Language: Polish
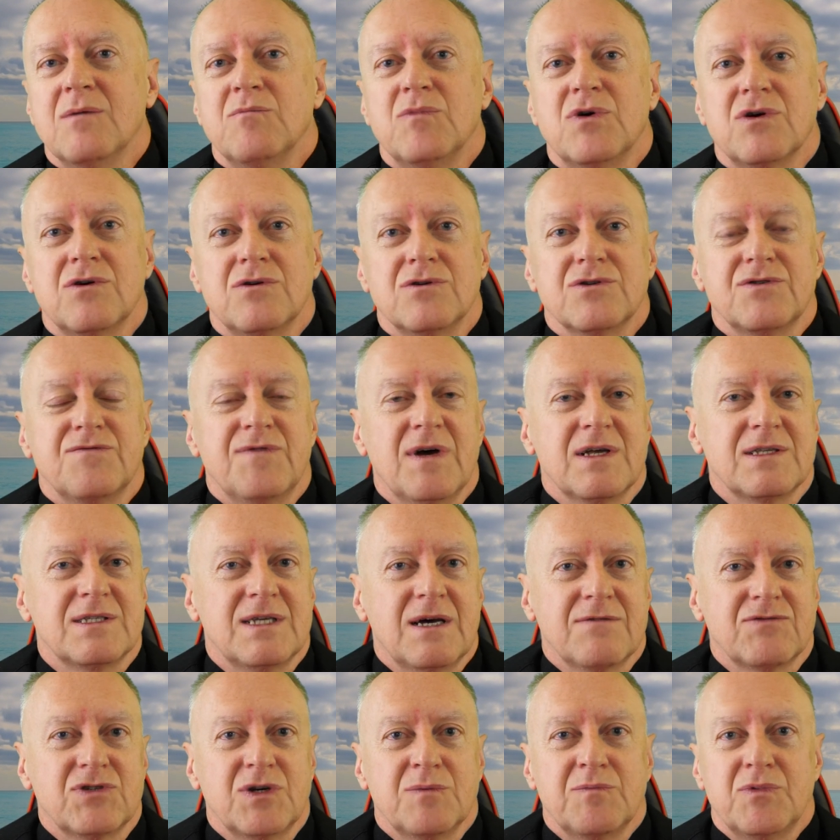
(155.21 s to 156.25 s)
bo świat
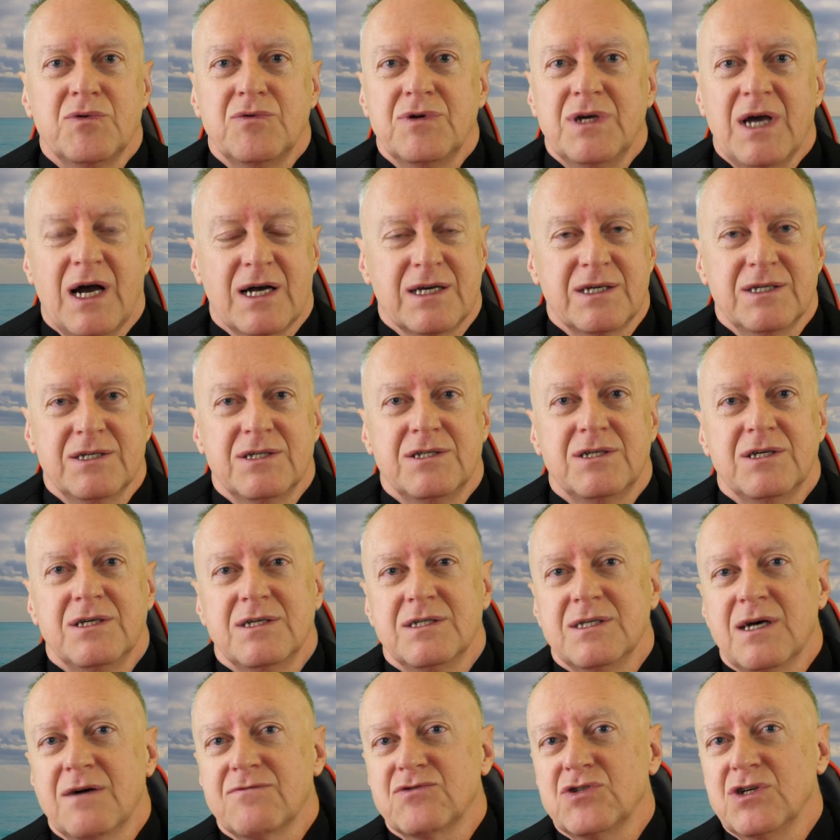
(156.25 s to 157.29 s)
zawsze był jakiś
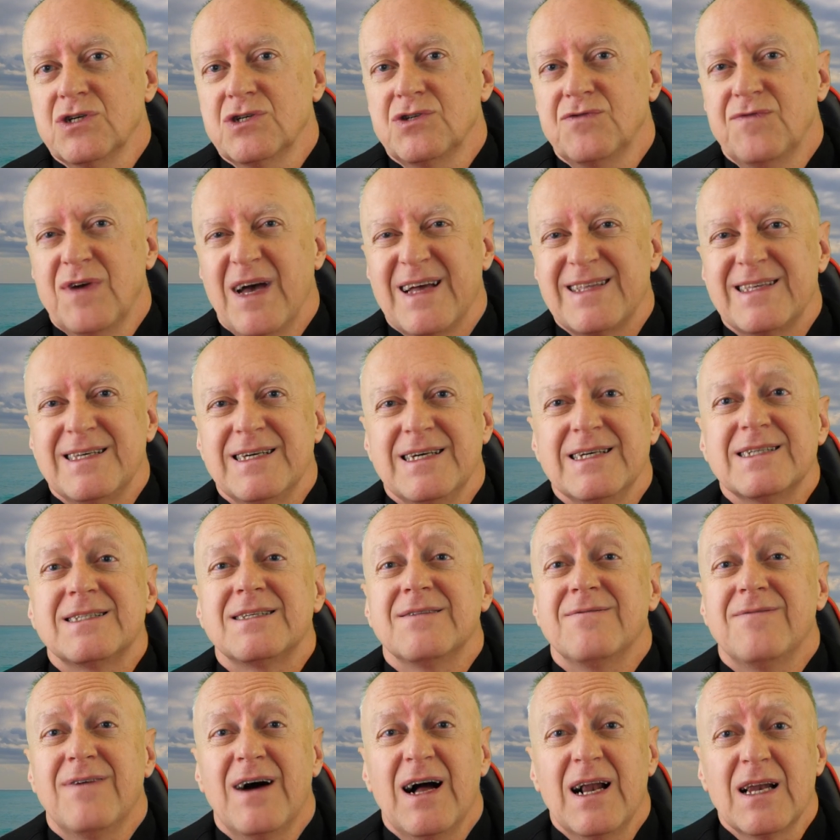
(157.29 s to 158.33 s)
i zawsze świat
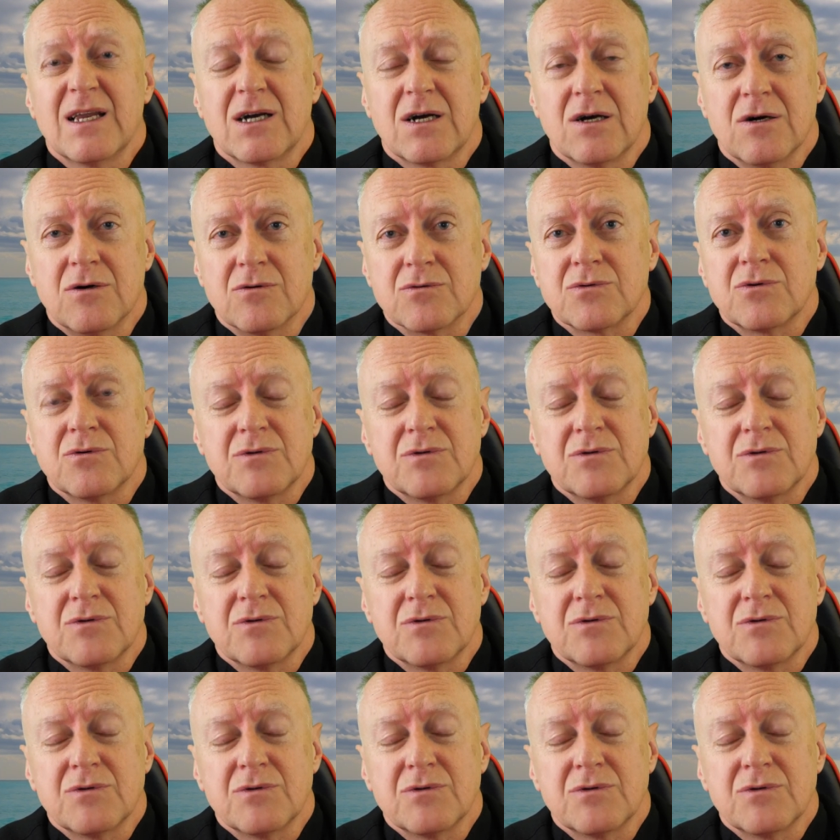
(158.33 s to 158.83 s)
jest walką.